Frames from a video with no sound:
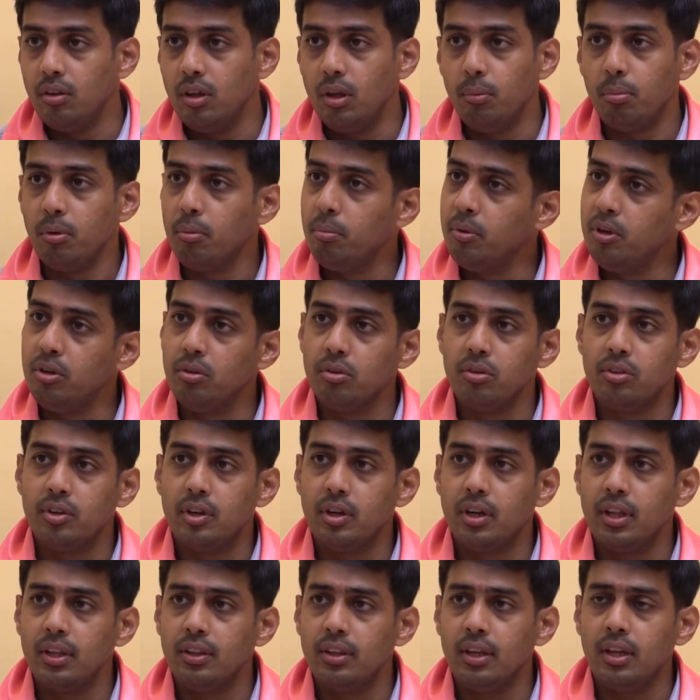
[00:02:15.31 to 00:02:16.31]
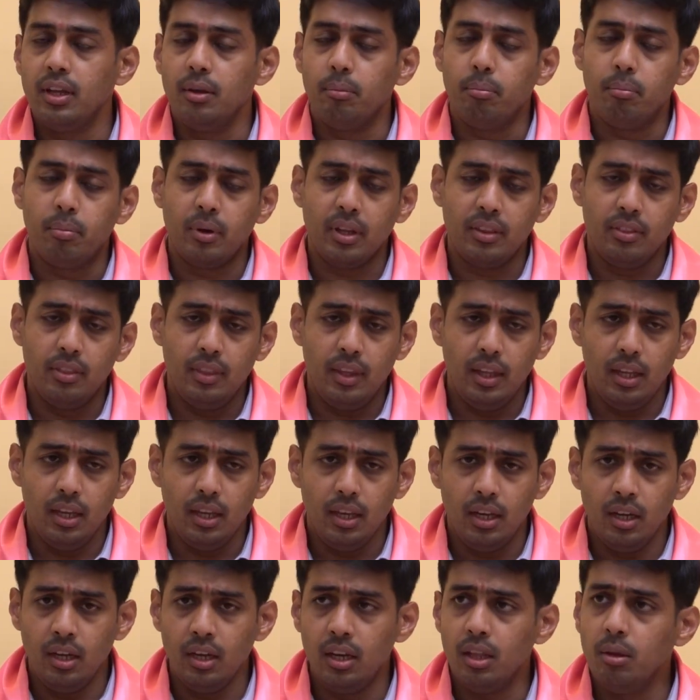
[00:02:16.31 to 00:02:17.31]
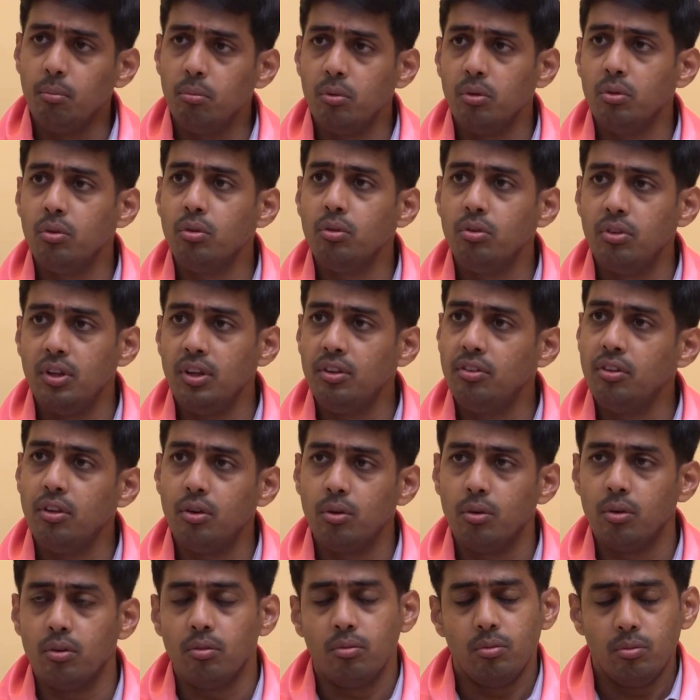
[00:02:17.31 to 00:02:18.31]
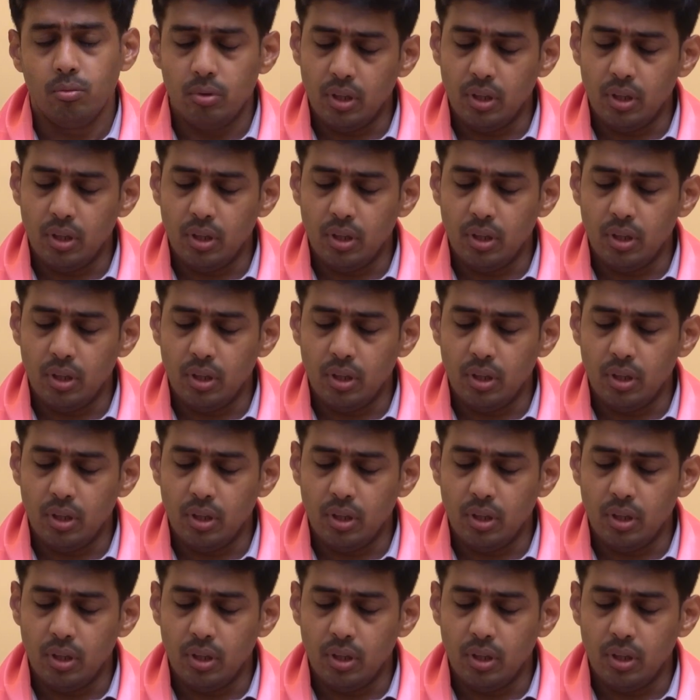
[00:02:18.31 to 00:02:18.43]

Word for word: ఇప్పుడు మీరు చూసినట్టయితే ప్రతి ఇంటి ముందు సీసీ రోడ్